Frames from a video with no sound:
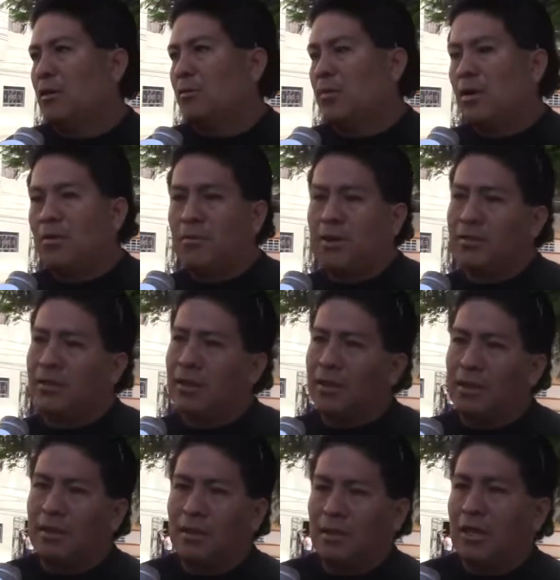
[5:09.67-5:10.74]
Pero en
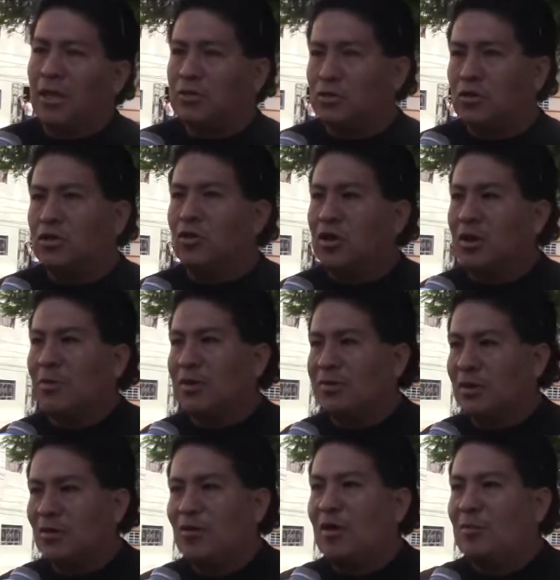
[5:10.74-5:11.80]
verdad, eso es lo que me
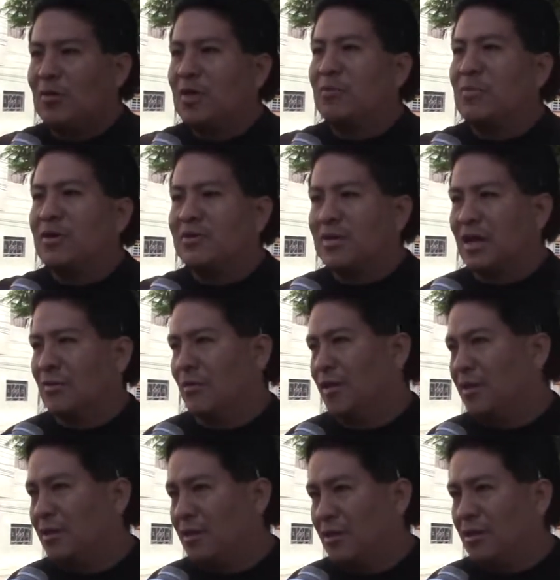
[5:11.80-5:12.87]
salió a mí expresarme,
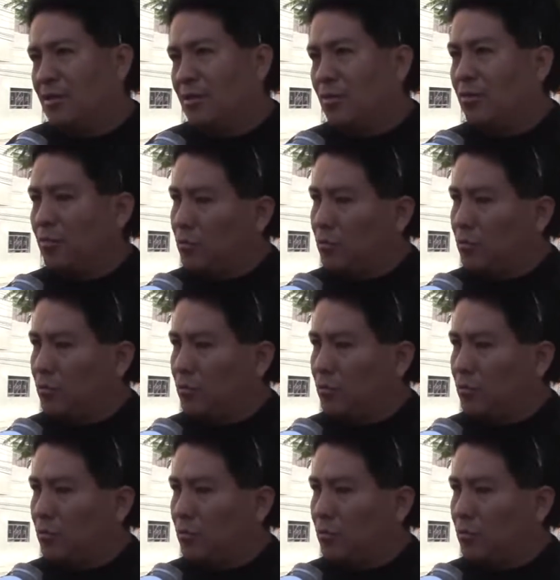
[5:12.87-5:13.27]
¿no?